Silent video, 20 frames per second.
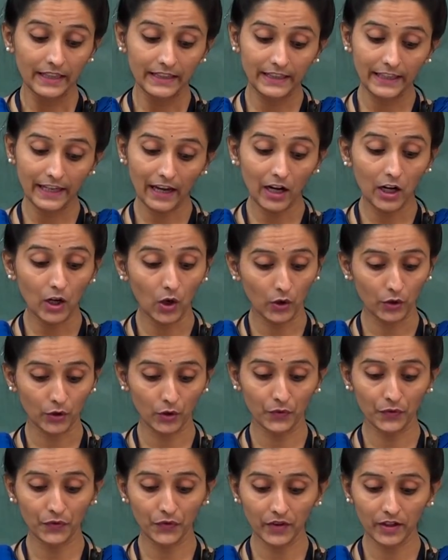दे आर लॉट
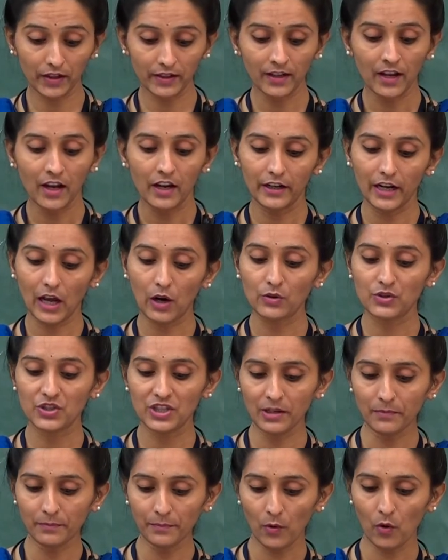ऑफ फन नाउ
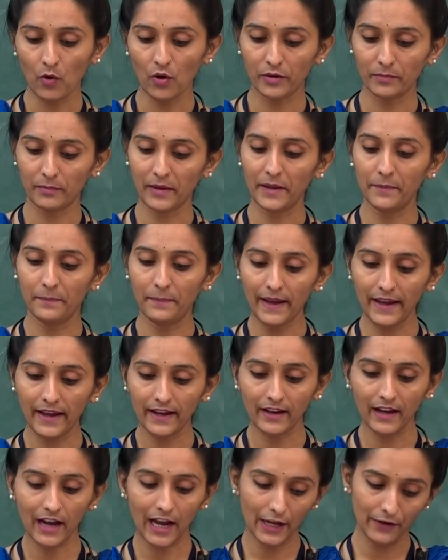जम्प ऑन माई
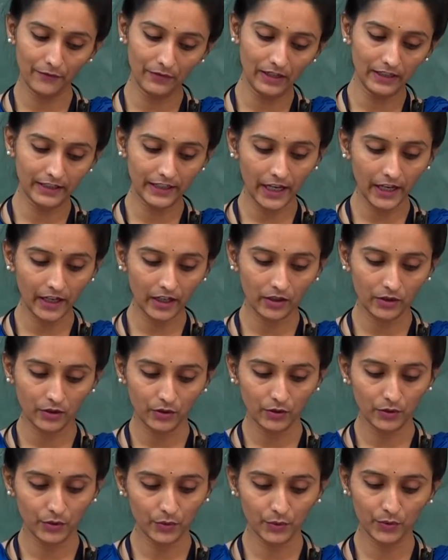बैक आई विल टेक
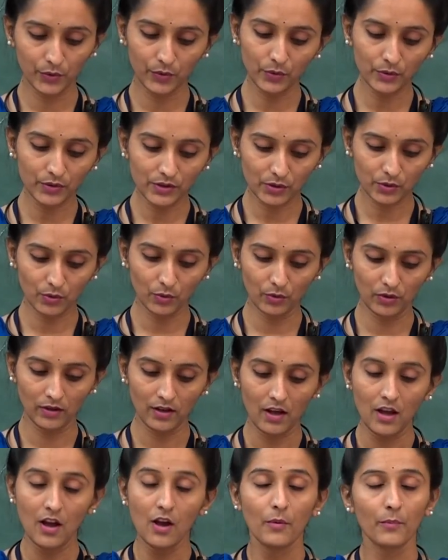यू टू स्कूल
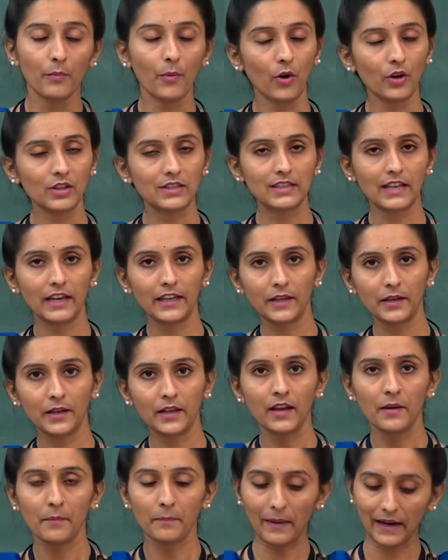बहुत सारी
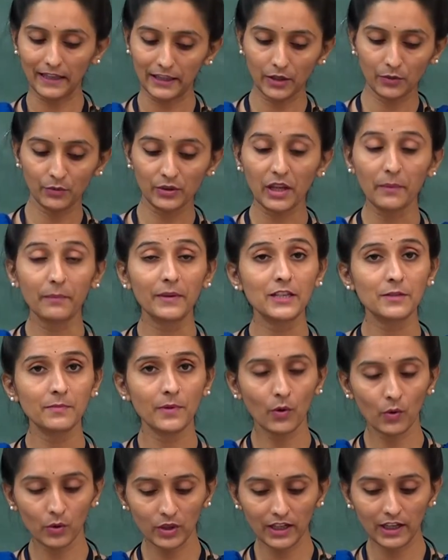बातें उनके बीच में
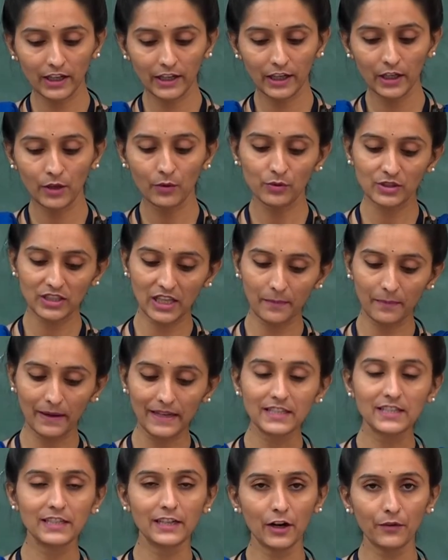होने लगी उसके
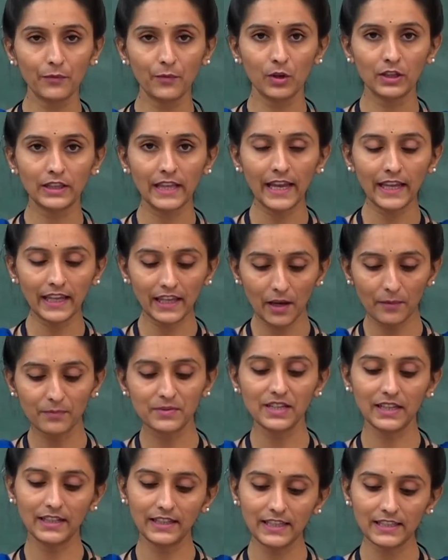बाद जिराफ बोलता है कि अब
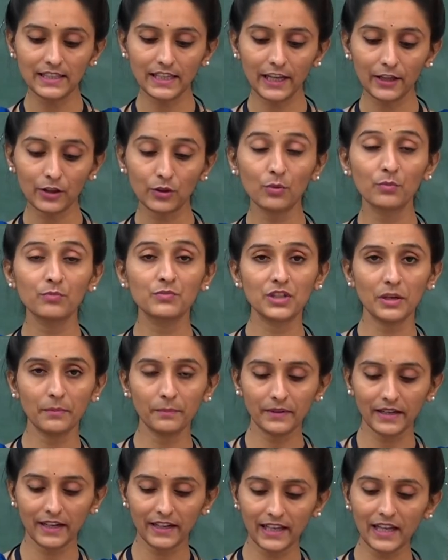जल्दी से तुम
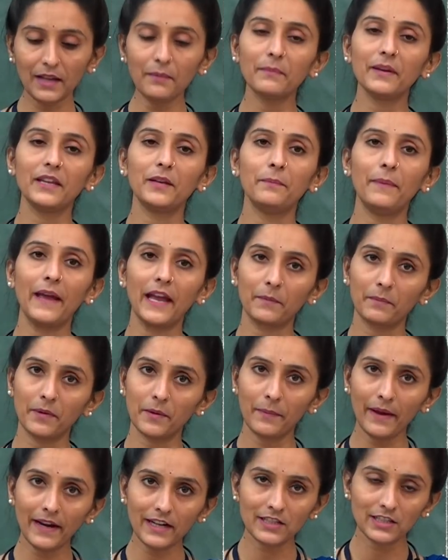जंप करके मेरी बैग पे
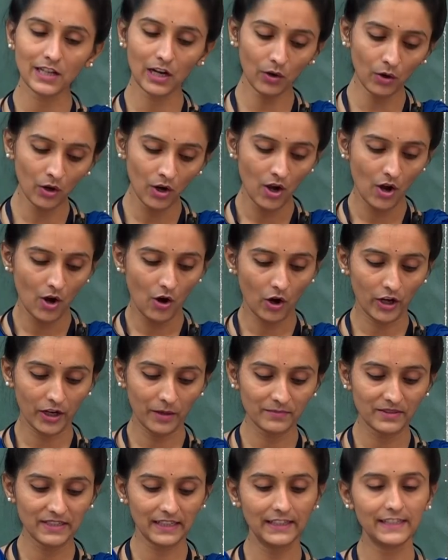बैठ जाओ और
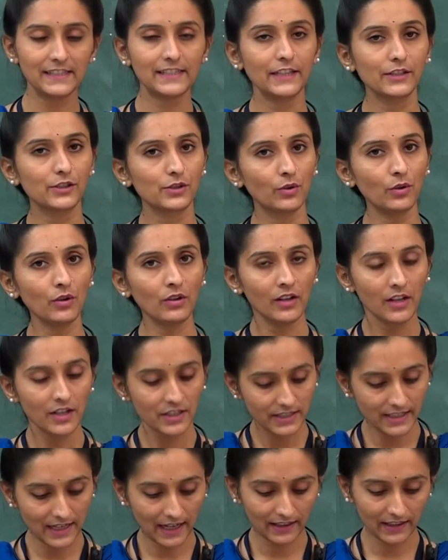हम जल्दी से स्कूल
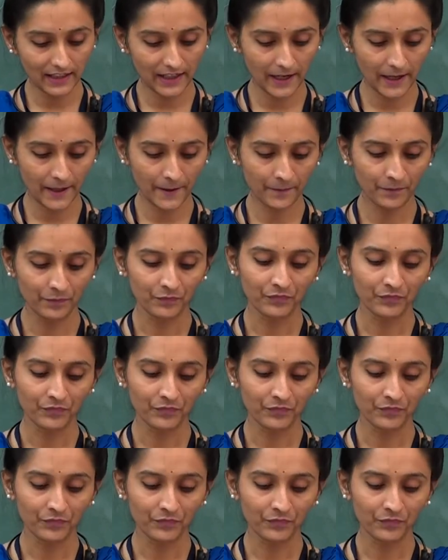जाते हैं